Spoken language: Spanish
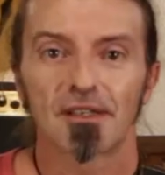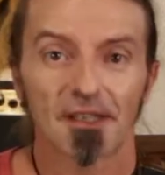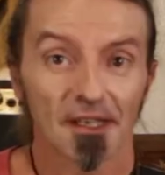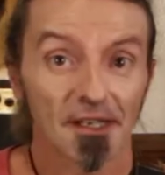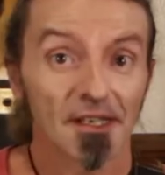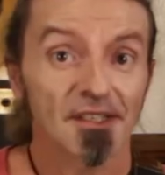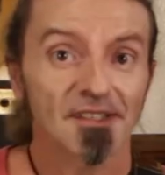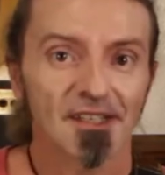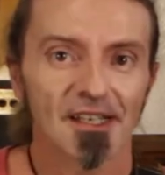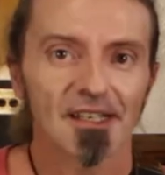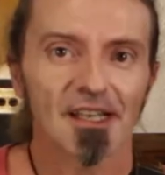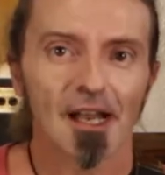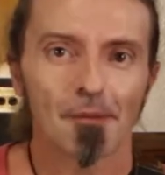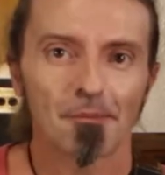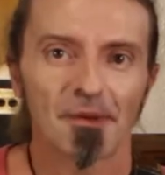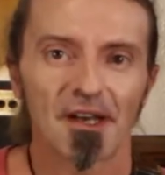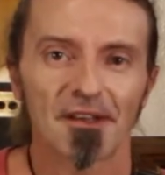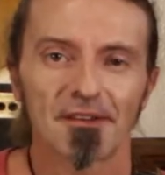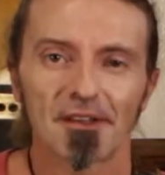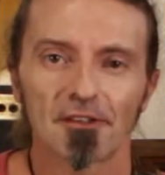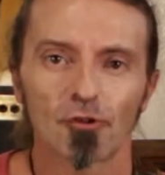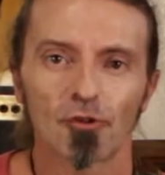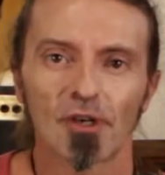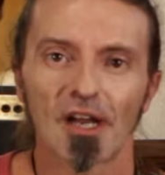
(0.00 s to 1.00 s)
Quieres ser
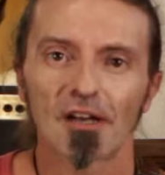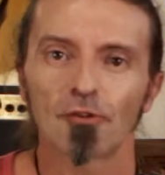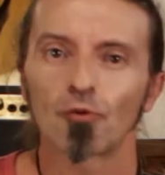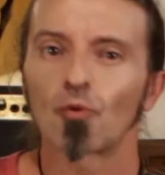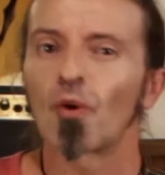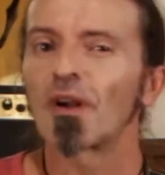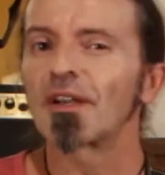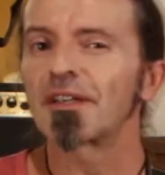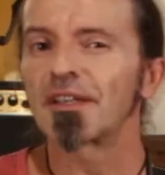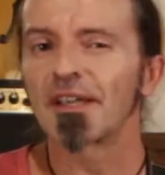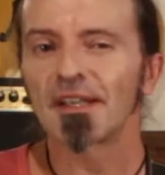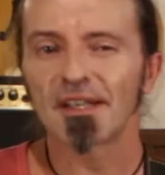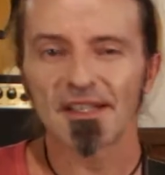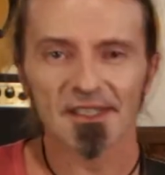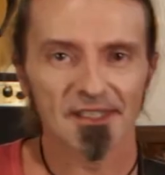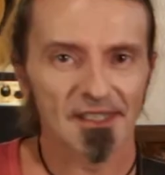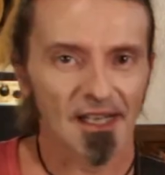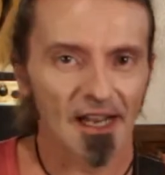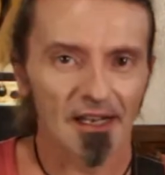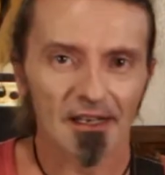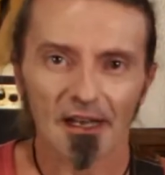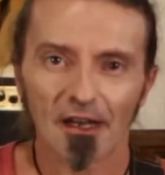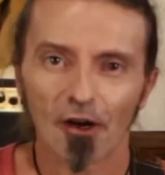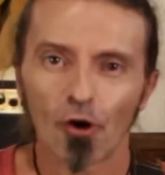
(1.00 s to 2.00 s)
capaz de tocar cualquier
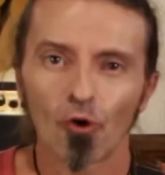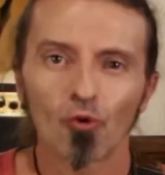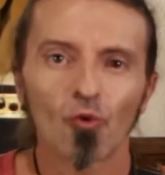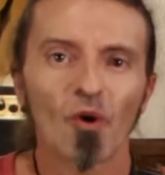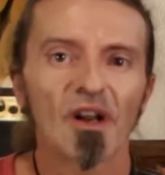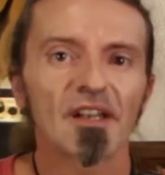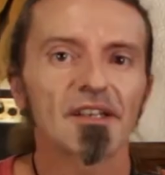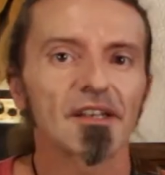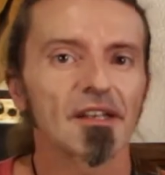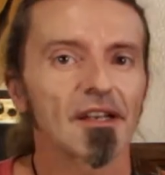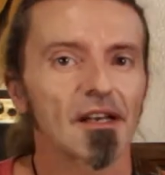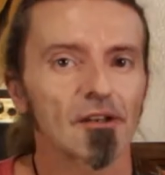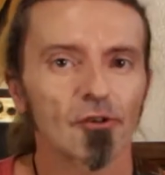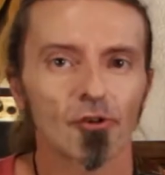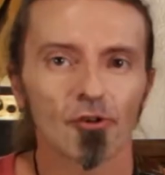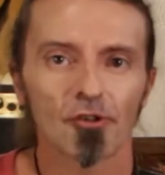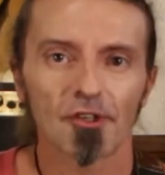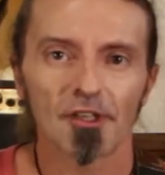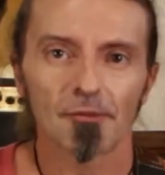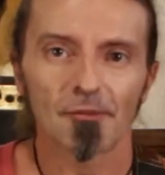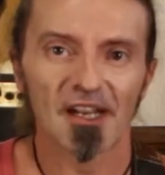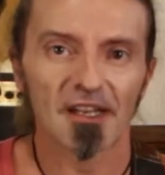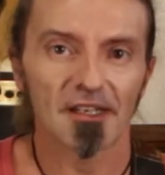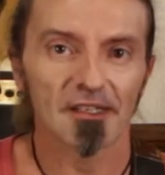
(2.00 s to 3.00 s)
escala o cualquier
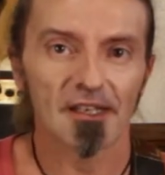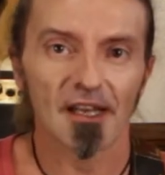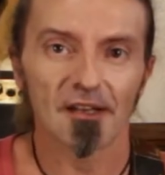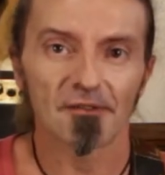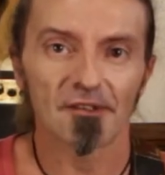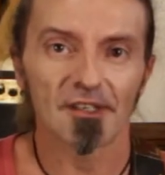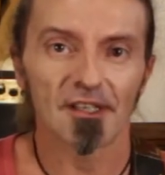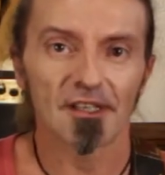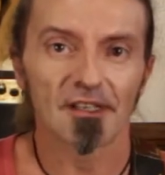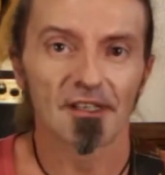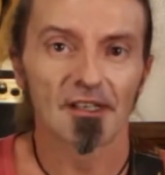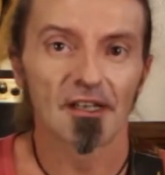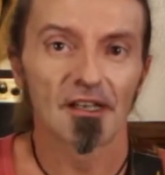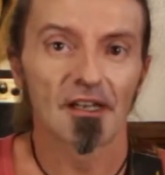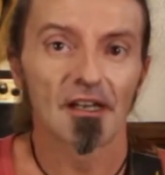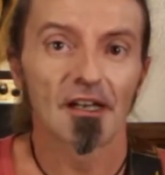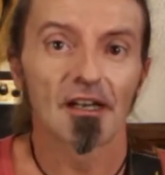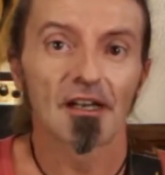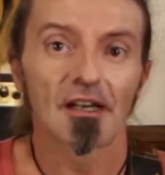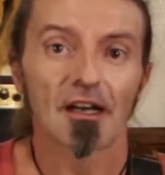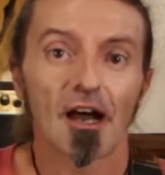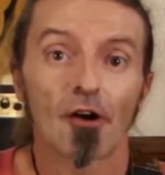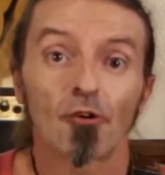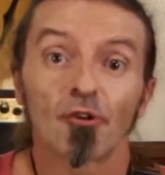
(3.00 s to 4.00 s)
acorde imaginable,
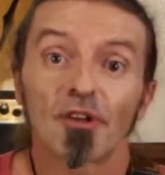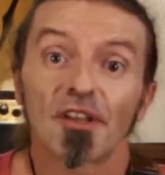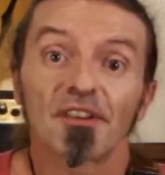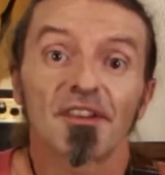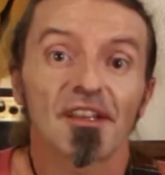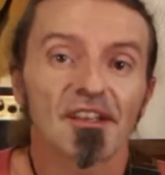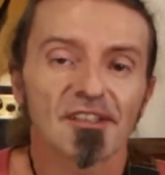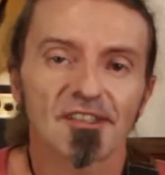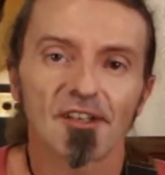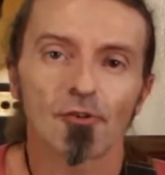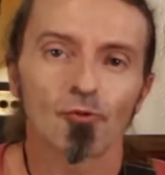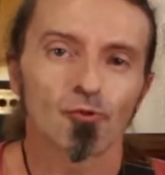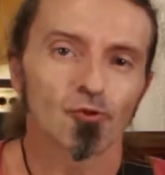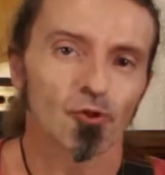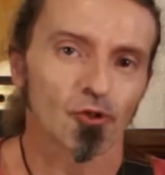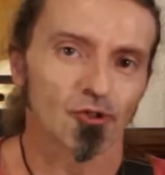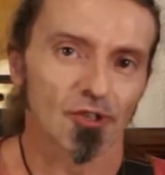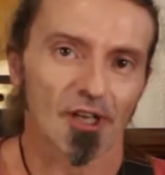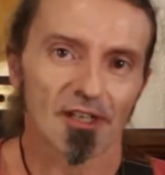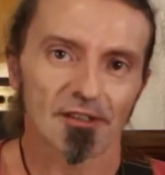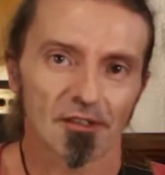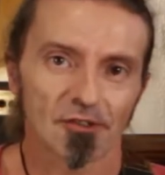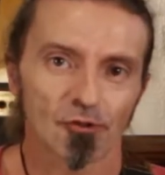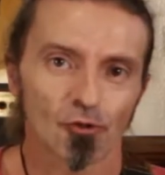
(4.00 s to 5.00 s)
aunque 10
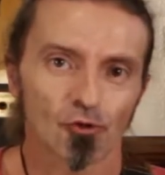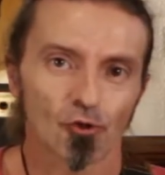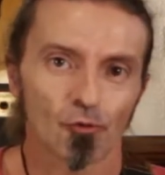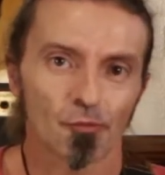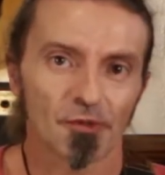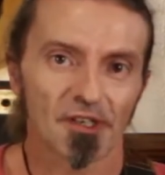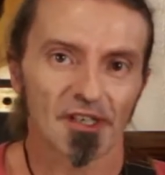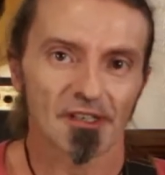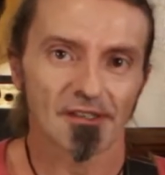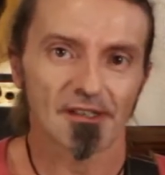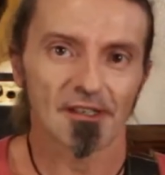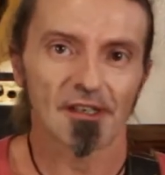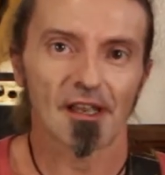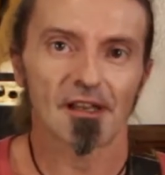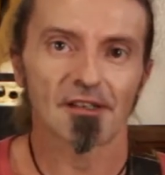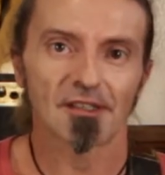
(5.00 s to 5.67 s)
segundos antes no supieras ni que